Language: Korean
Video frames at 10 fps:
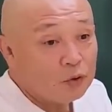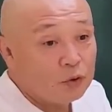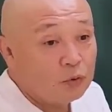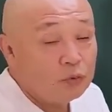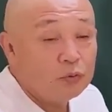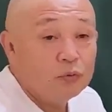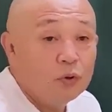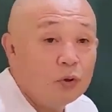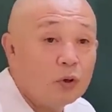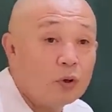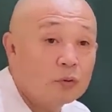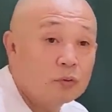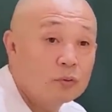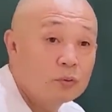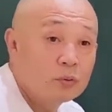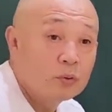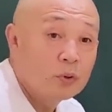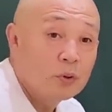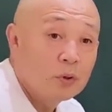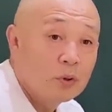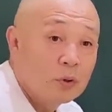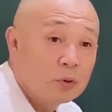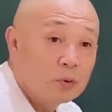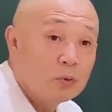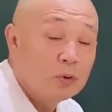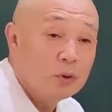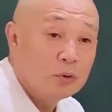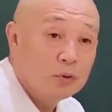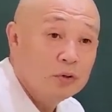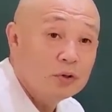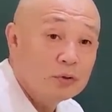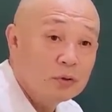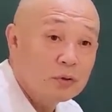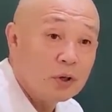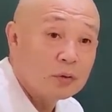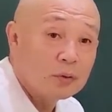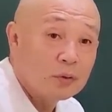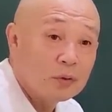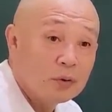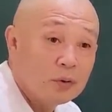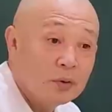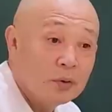제거기를 해야 그래도 돈에 대해서 인식을 할 거 아니요.